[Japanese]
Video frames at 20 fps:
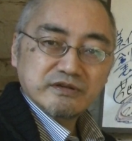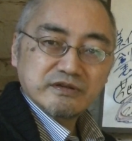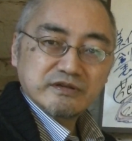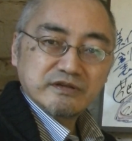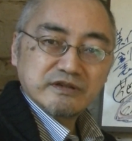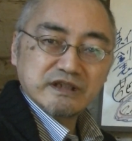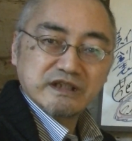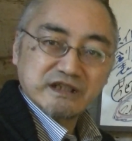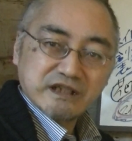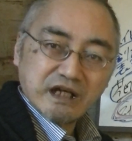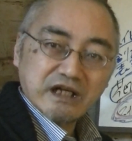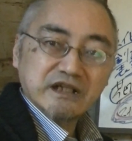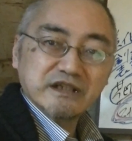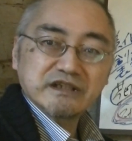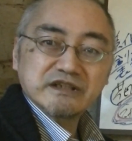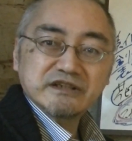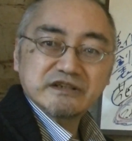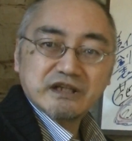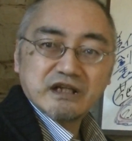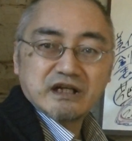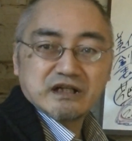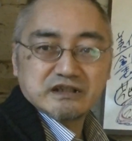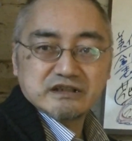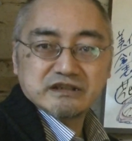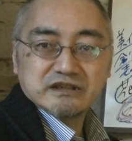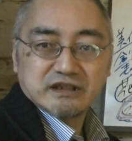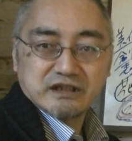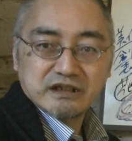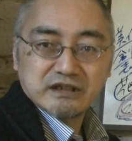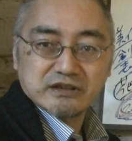きっかけにしたらいいん
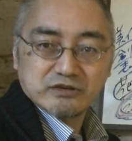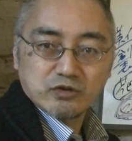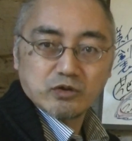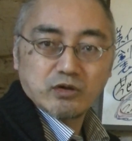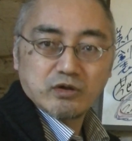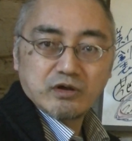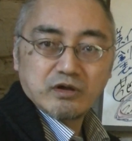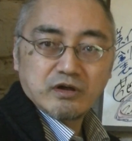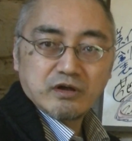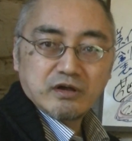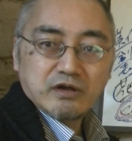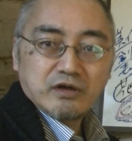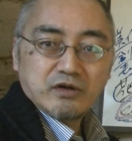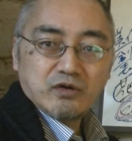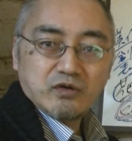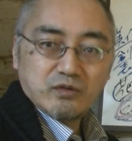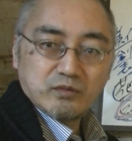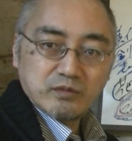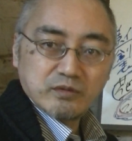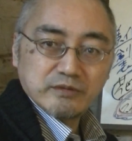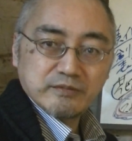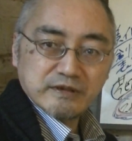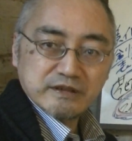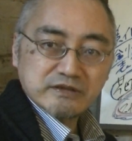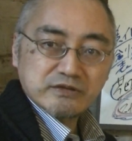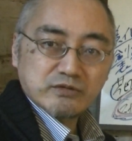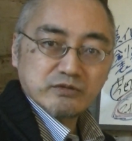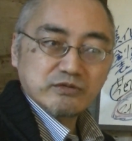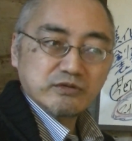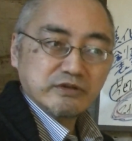じゃないかと思いま
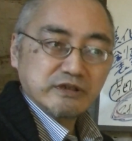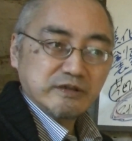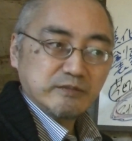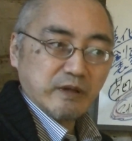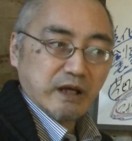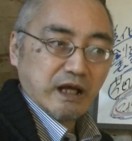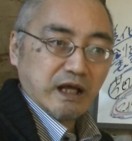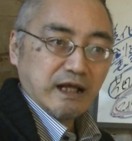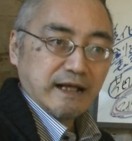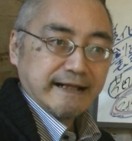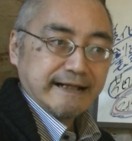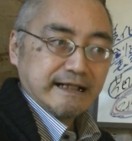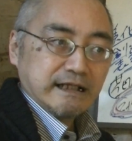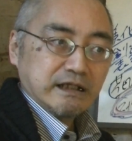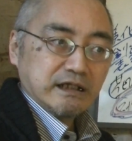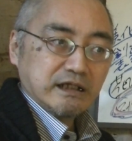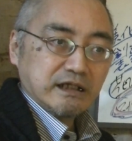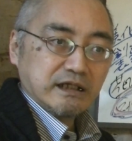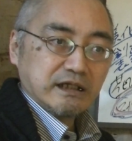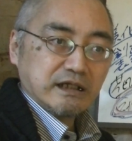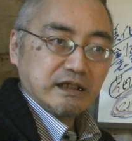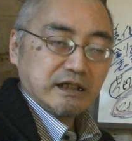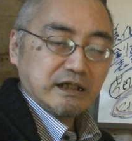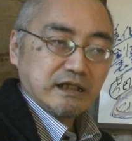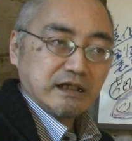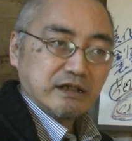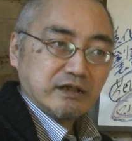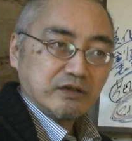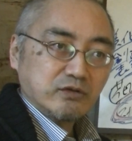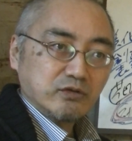す。本当に今
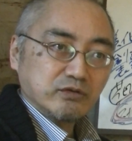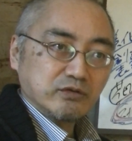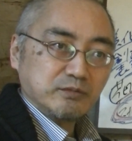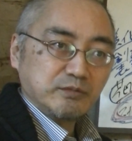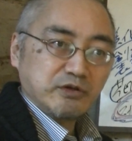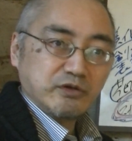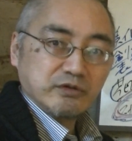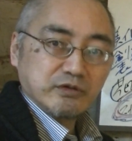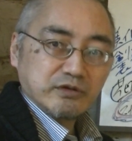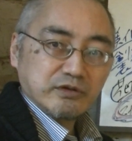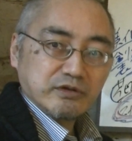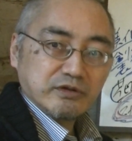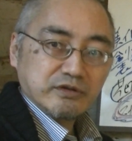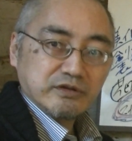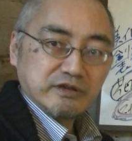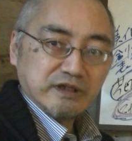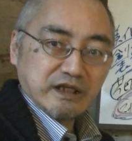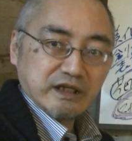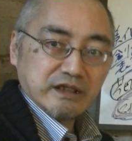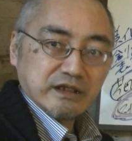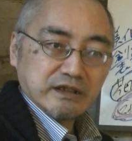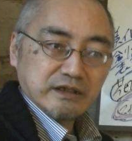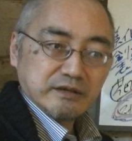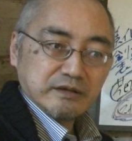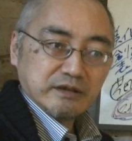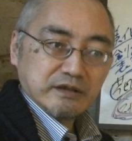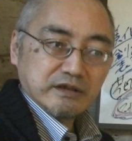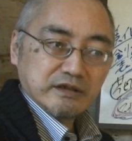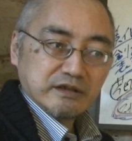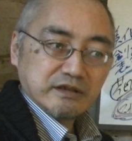この病,、ね、
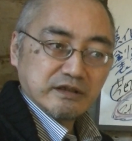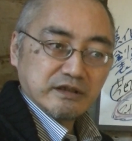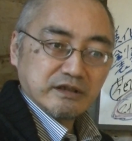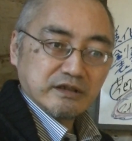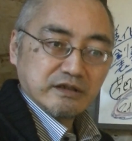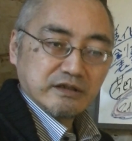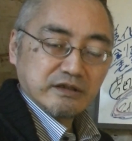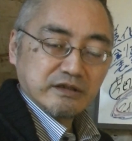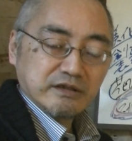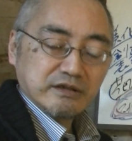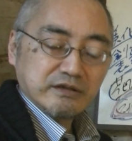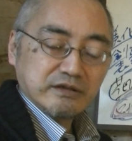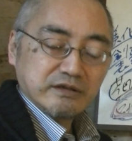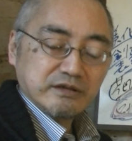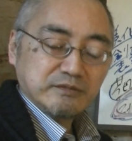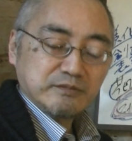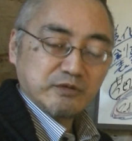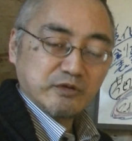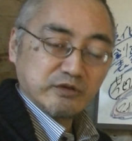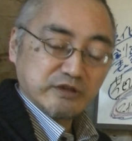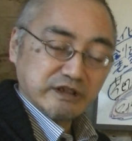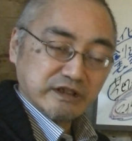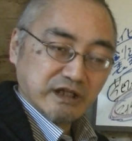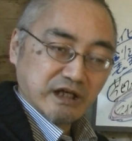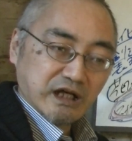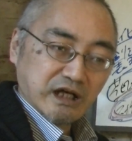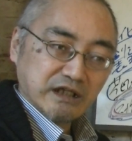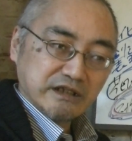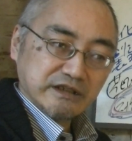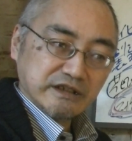病気に
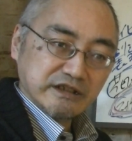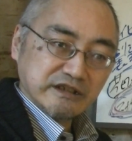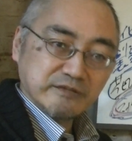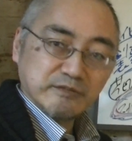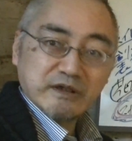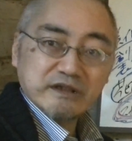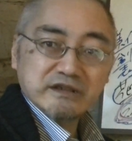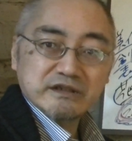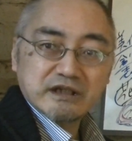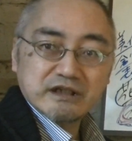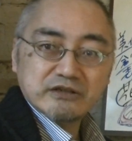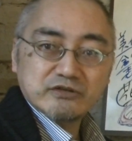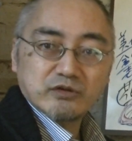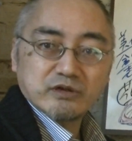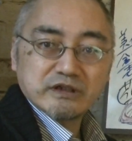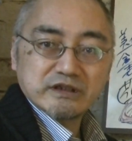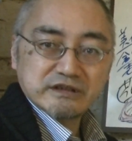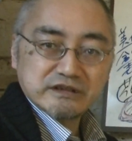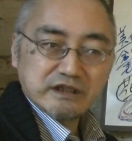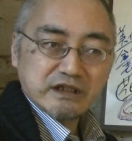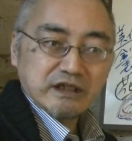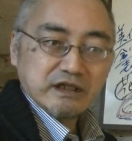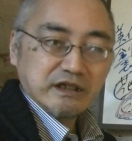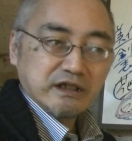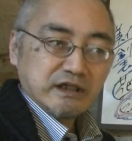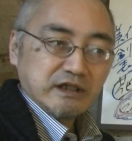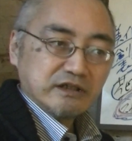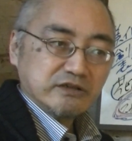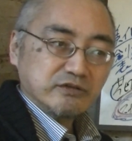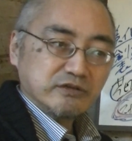かかってしまったりとかですね
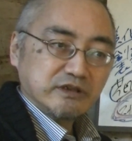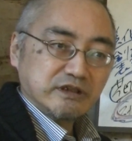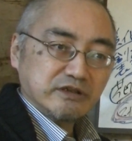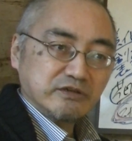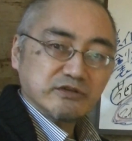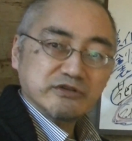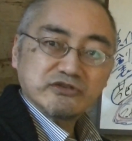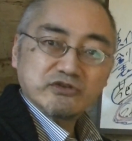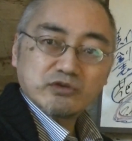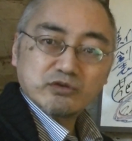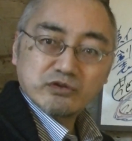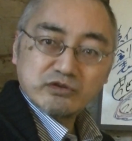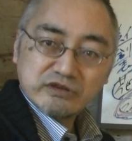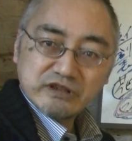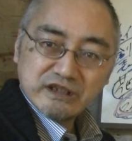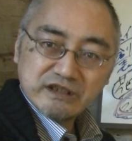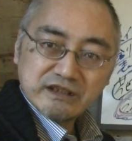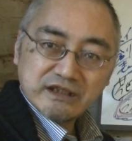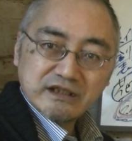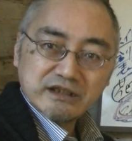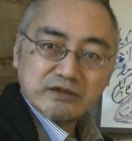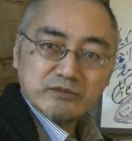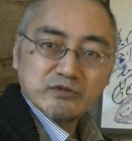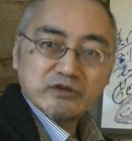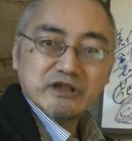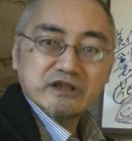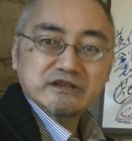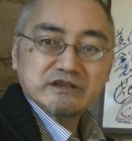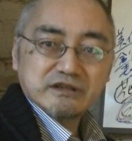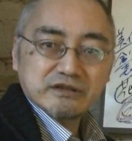それで命を落とされた方もい
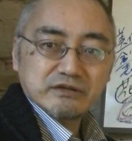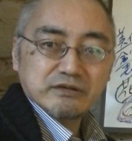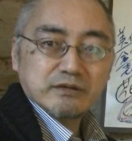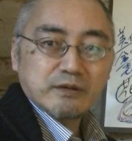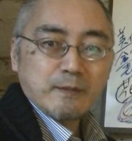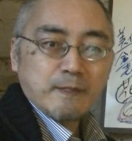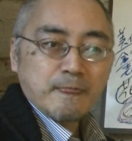らっしゃる、